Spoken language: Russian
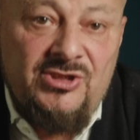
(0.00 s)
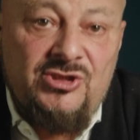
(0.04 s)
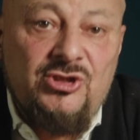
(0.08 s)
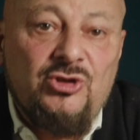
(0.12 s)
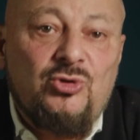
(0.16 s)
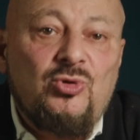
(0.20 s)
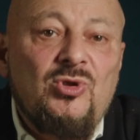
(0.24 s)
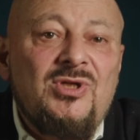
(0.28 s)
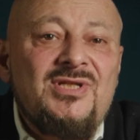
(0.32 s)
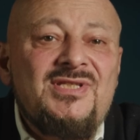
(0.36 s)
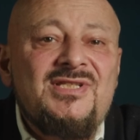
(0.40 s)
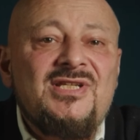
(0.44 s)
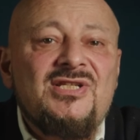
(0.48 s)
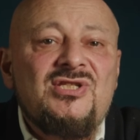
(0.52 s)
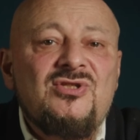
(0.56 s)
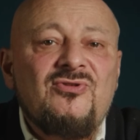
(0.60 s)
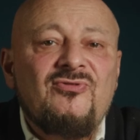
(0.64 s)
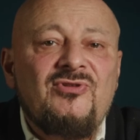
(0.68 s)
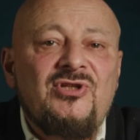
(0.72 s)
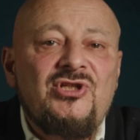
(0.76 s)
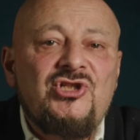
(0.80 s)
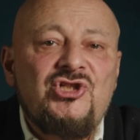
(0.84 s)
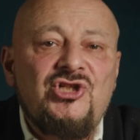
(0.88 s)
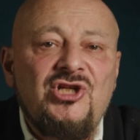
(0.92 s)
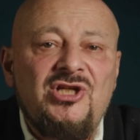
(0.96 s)
Ситуация с
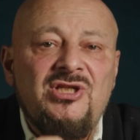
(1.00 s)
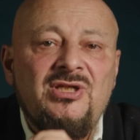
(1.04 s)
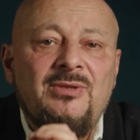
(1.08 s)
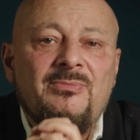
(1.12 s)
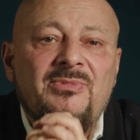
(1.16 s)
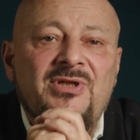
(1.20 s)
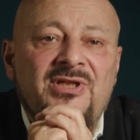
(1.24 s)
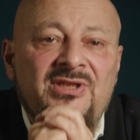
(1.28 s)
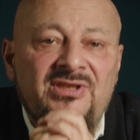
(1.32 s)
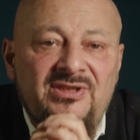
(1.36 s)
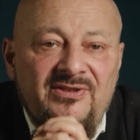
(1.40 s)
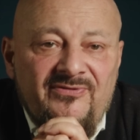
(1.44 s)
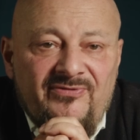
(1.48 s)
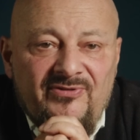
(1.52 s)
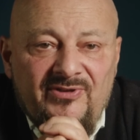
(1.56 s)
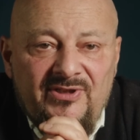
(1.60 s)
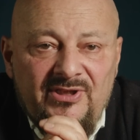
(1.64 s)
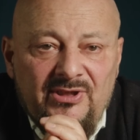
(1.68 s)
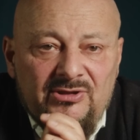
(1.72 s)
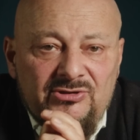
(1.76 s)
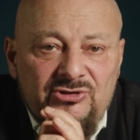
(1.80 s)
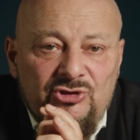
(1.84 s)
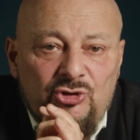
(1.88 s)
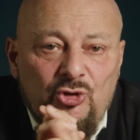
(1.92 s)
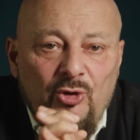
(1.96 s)
увеличением
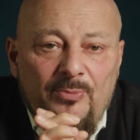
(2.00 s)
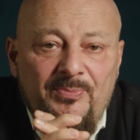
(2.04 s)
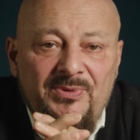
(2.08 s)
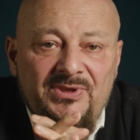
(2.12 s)
НДФЛ до